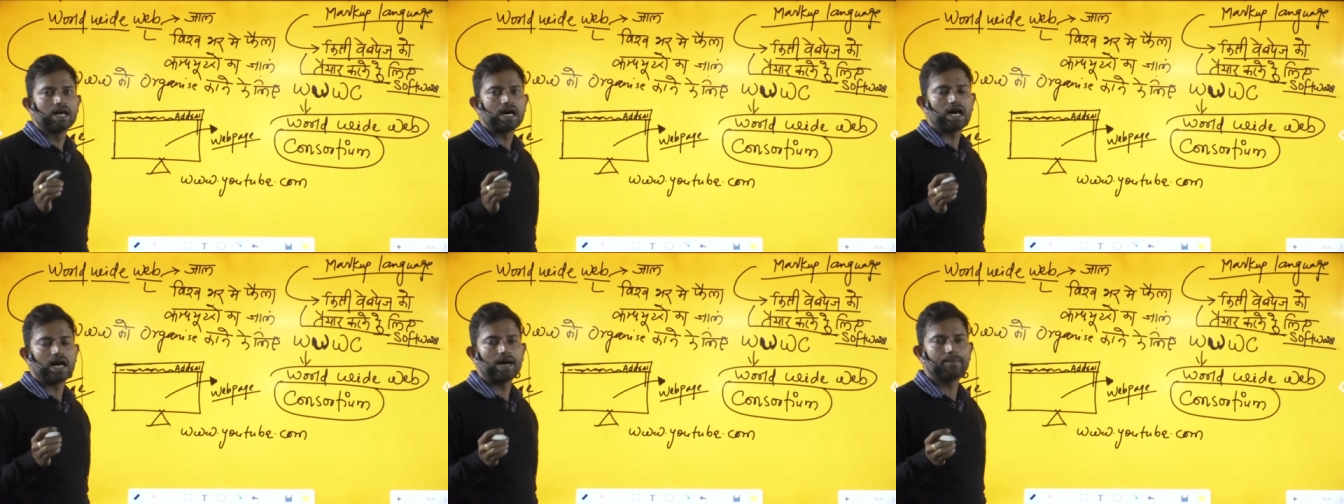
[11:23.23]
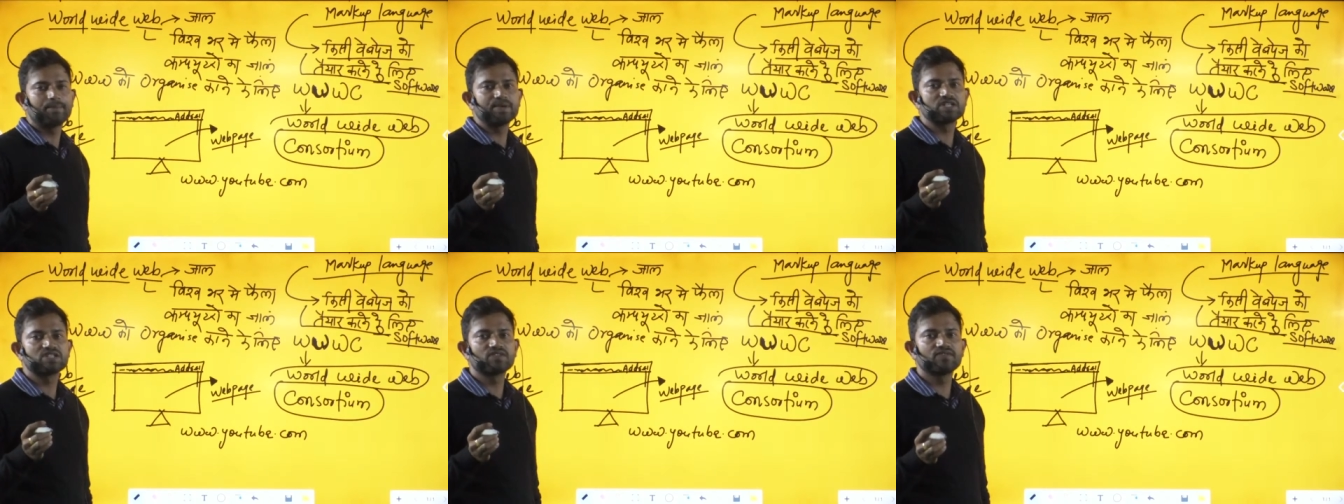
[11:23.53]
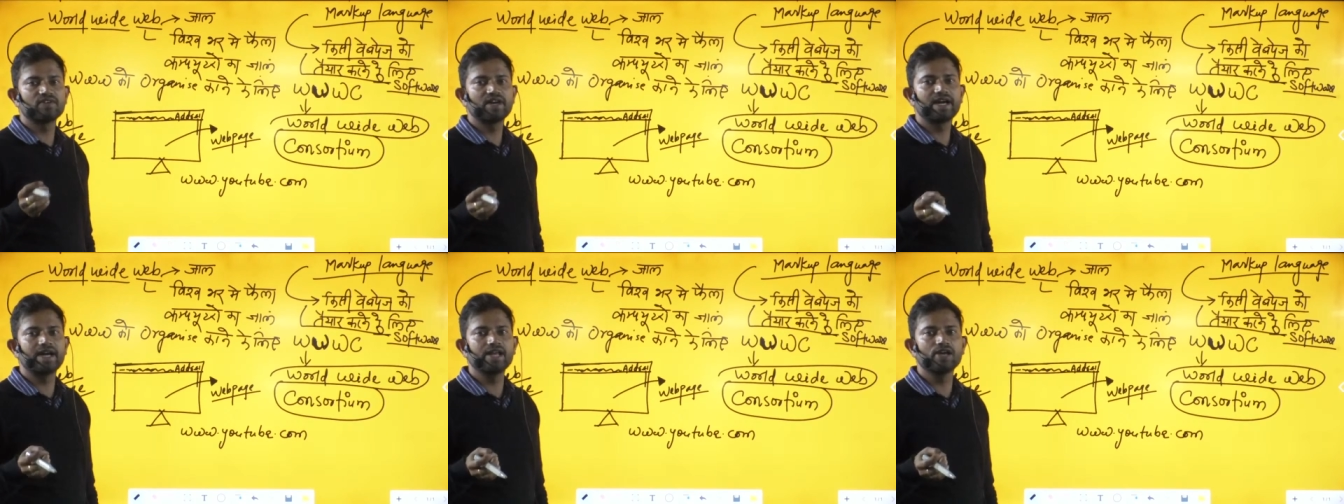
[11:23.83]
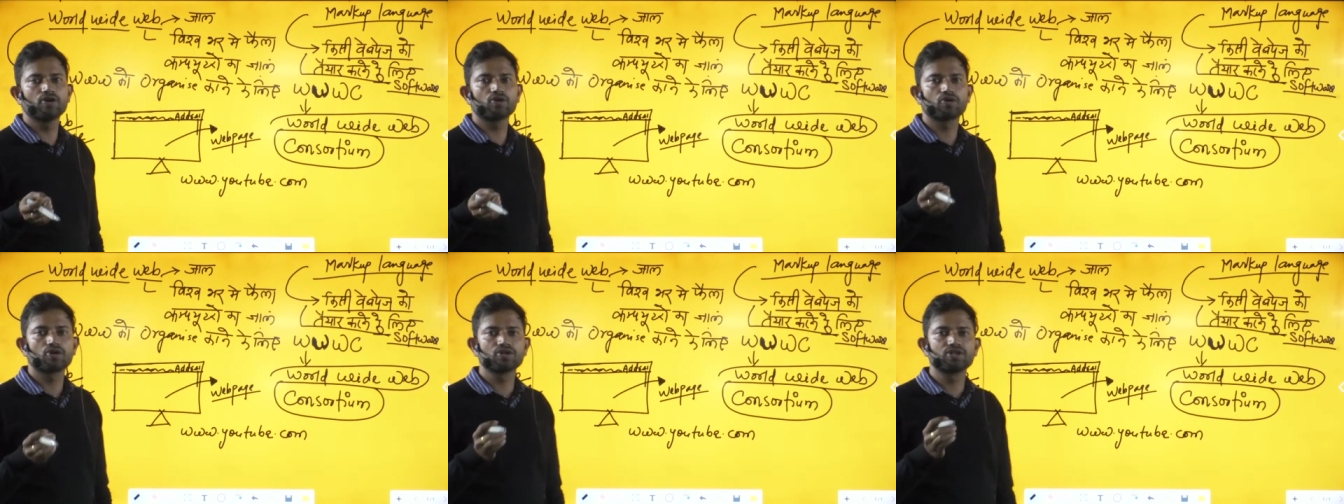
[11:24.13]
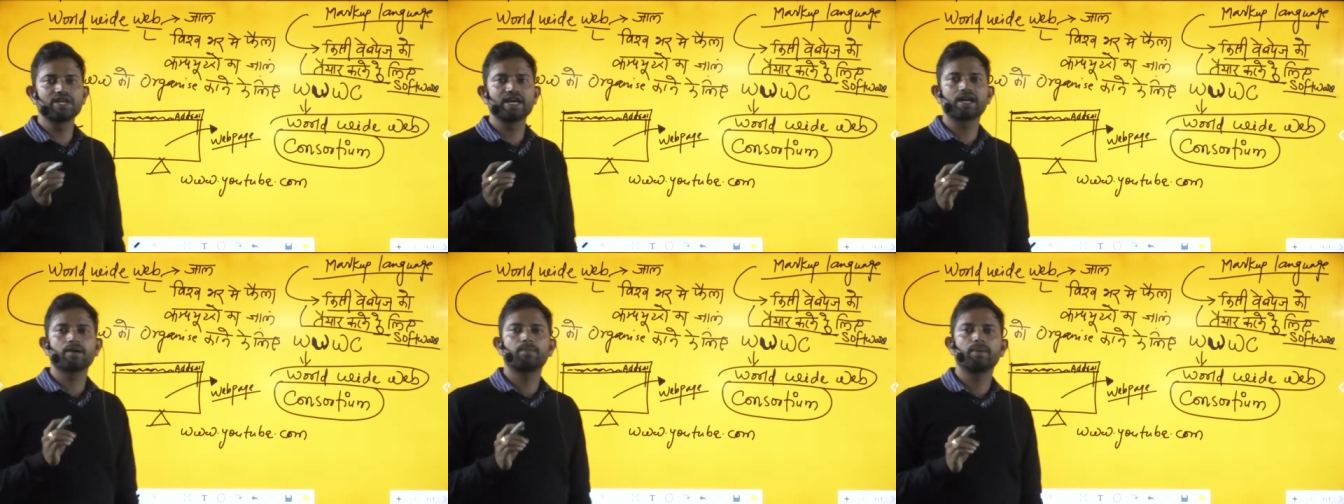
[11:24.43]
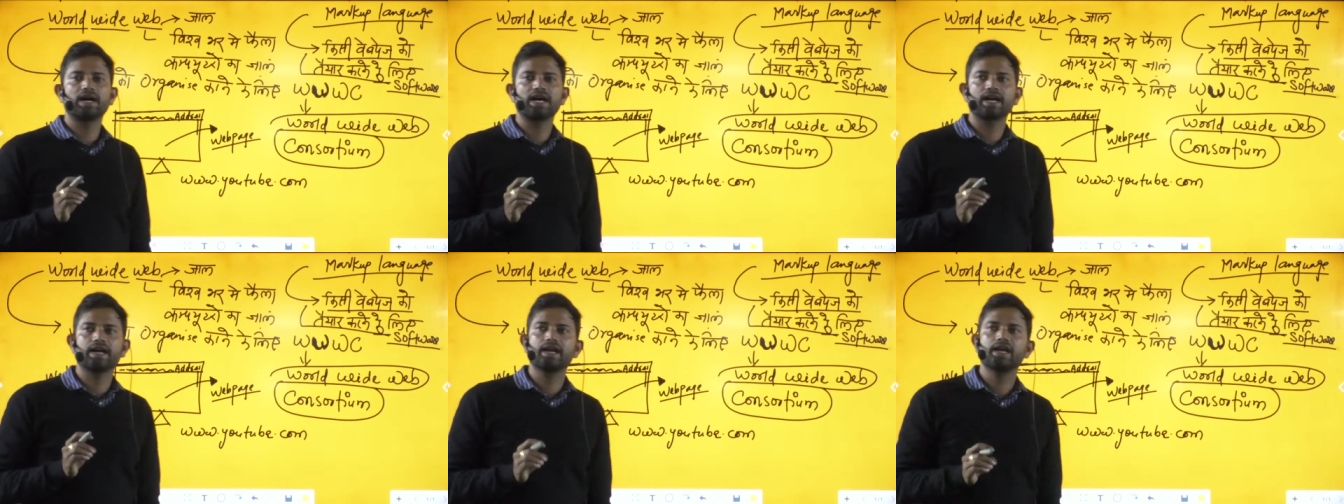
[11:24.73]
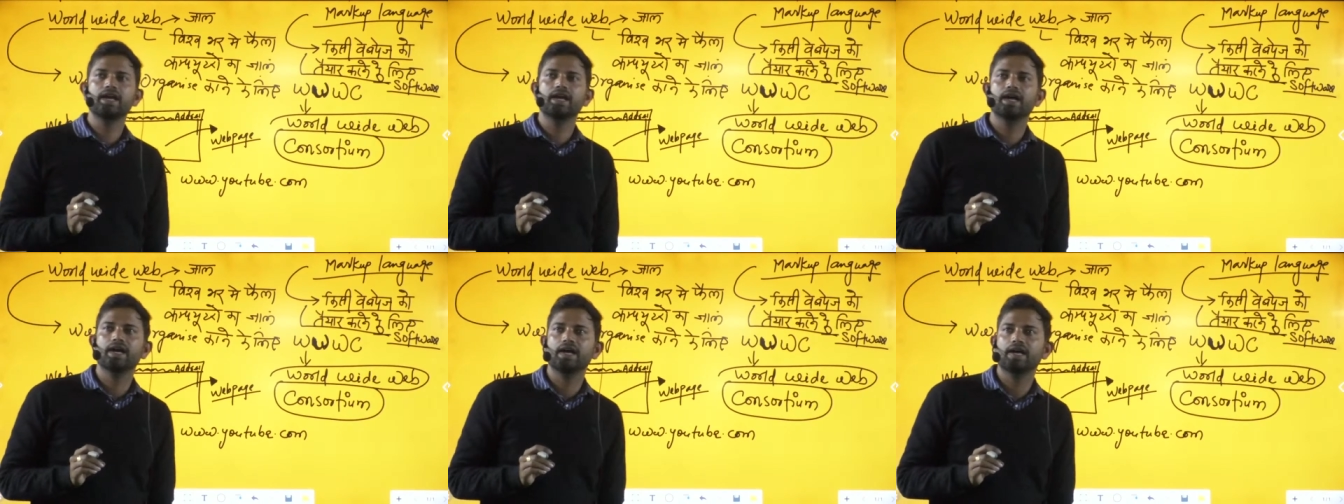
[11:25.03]
आप इस वीडियो को देख पा
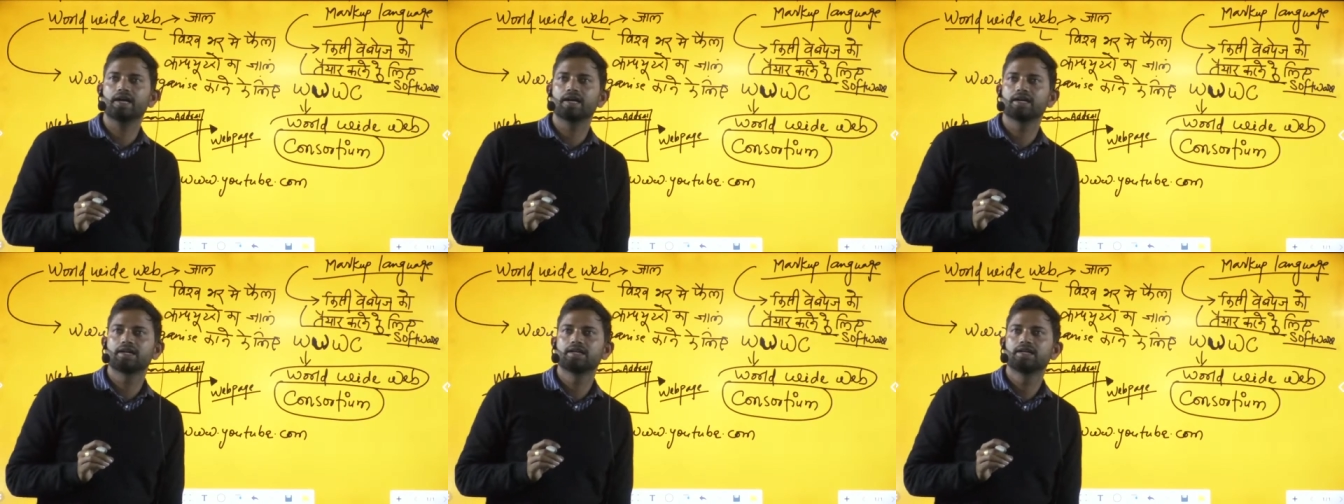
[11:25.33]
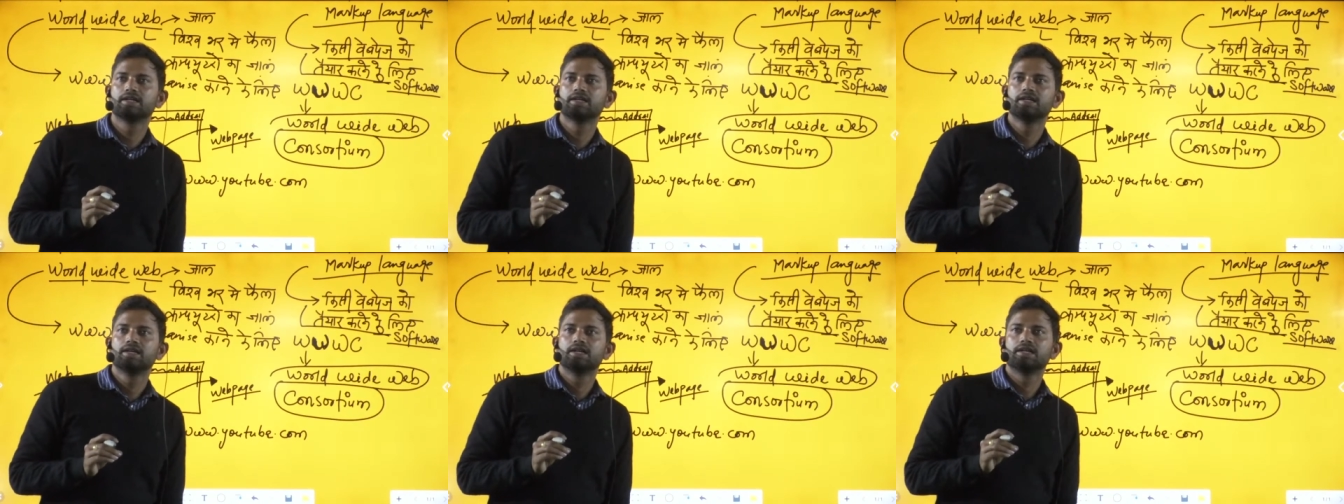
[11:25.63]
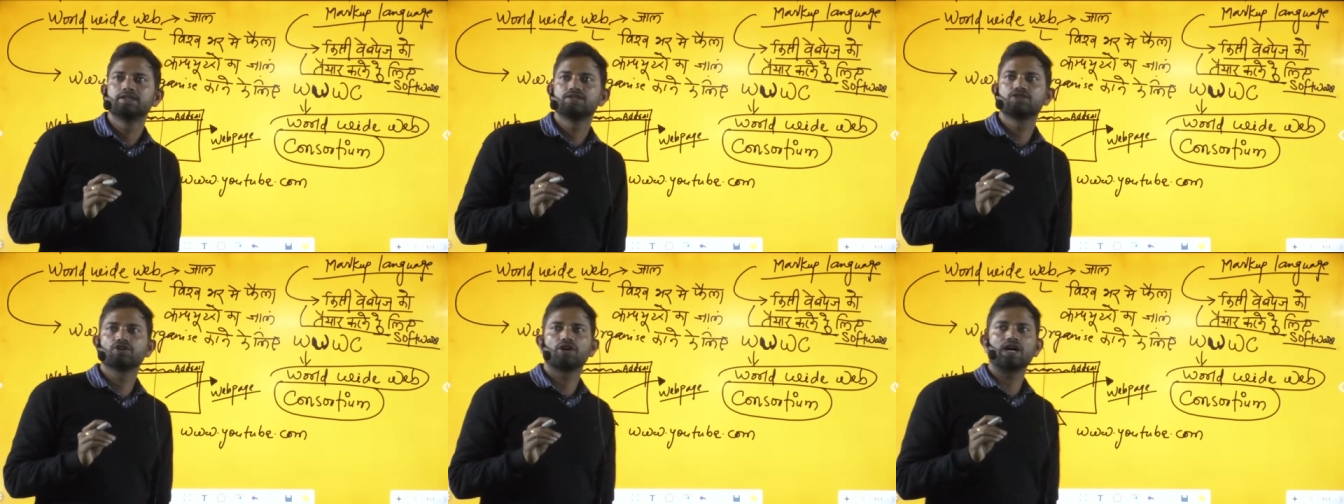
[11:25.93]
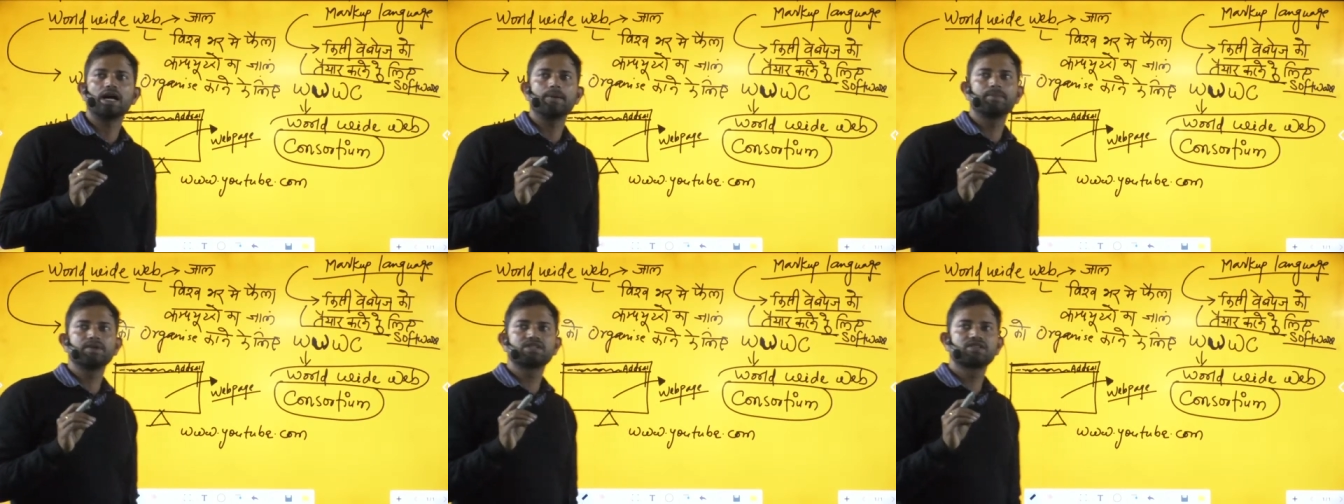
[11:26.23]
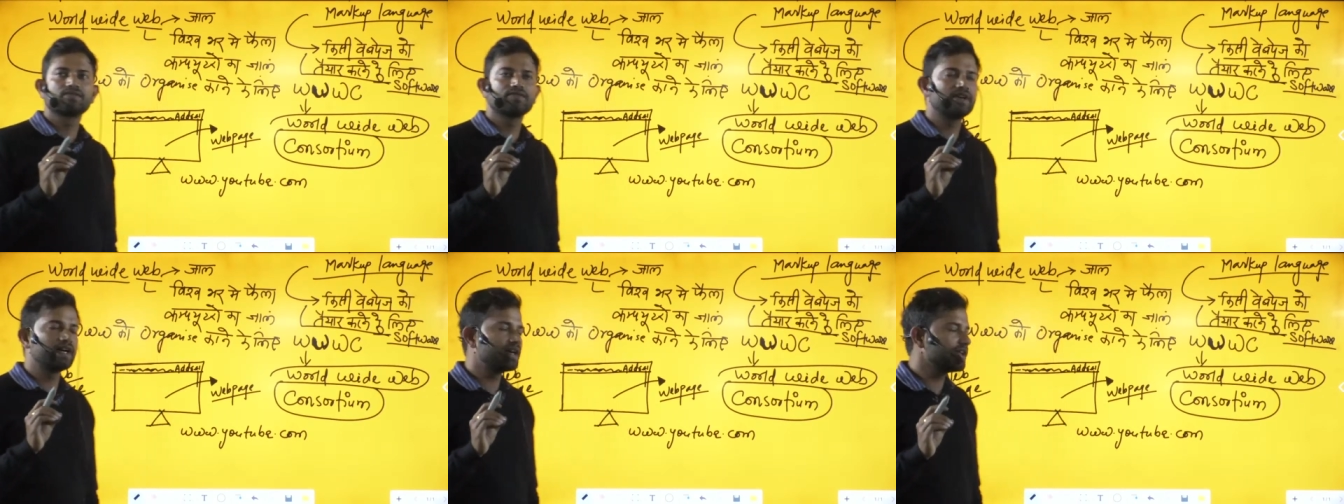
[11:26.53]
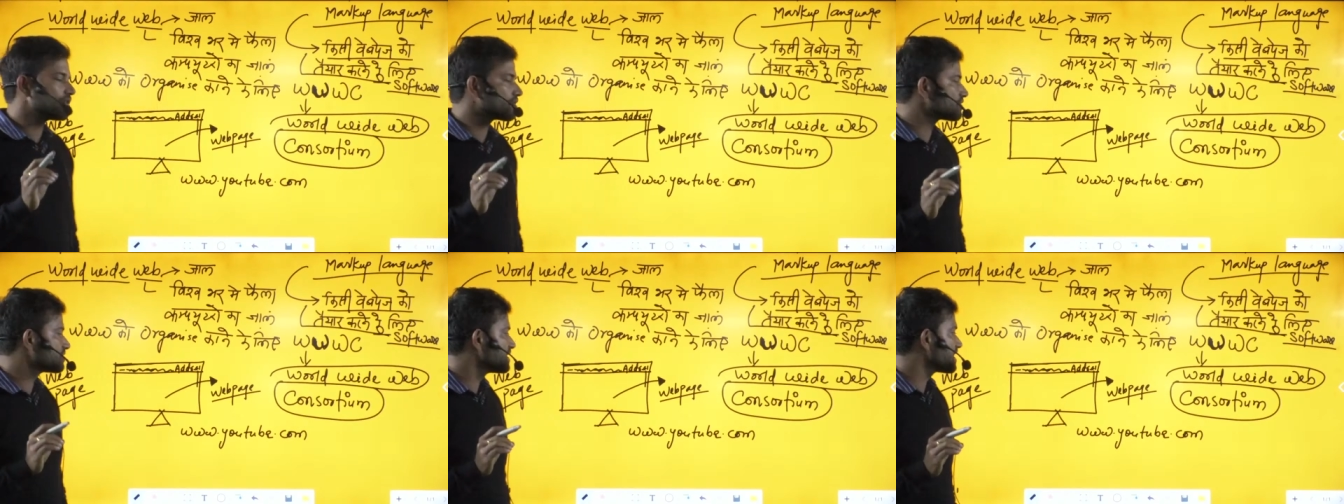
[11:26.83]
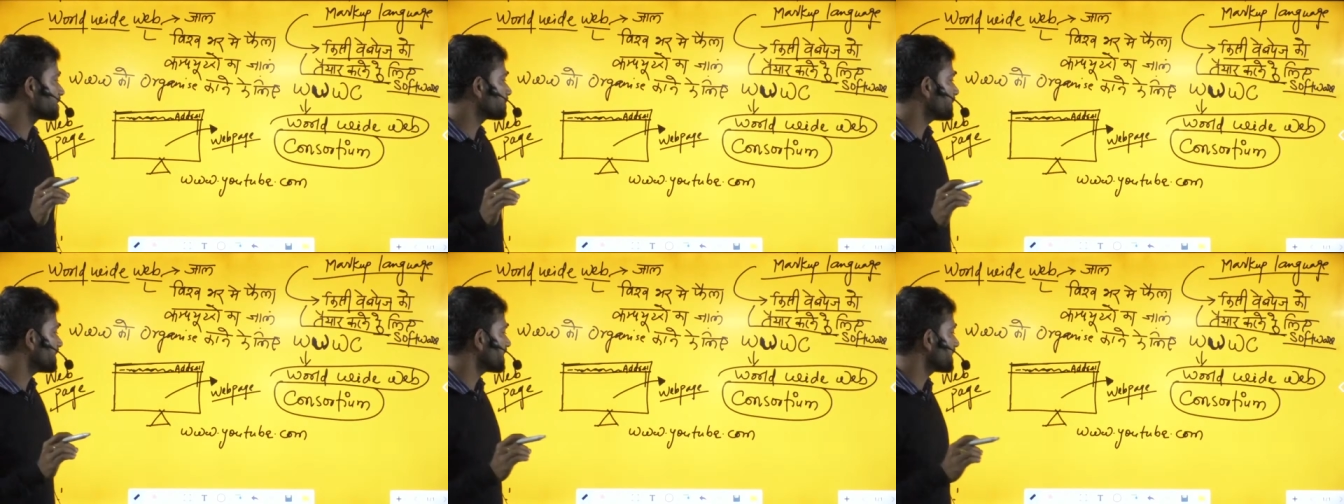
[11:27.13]
रहे हैं जो आप इस वीडियो को
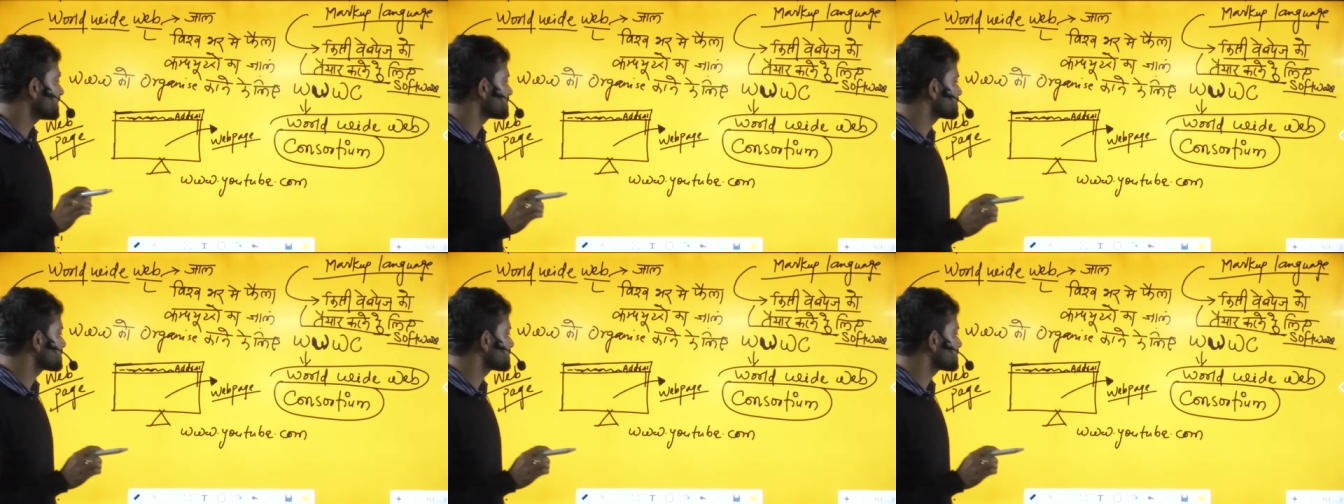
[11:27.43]
देख पा रहे हैं